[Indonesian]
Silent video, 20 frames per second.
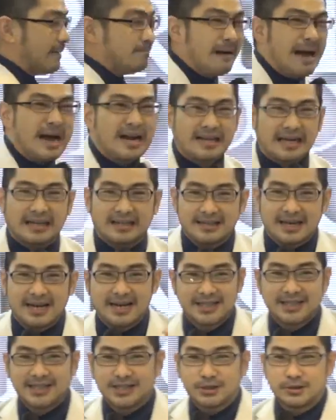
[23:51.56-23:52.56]
makan
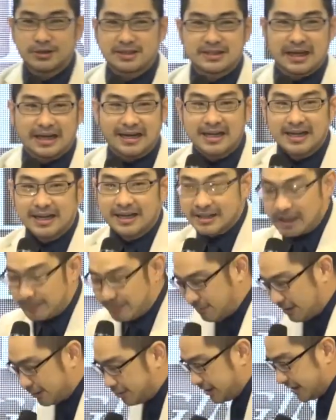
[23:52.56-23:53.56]
aja susah. Tapi
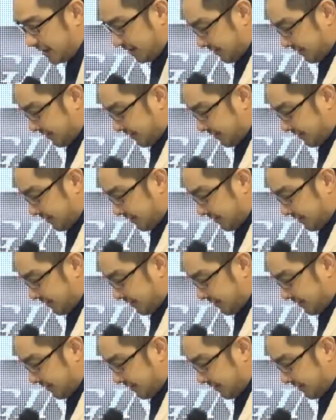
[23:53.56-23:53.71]
waktu kita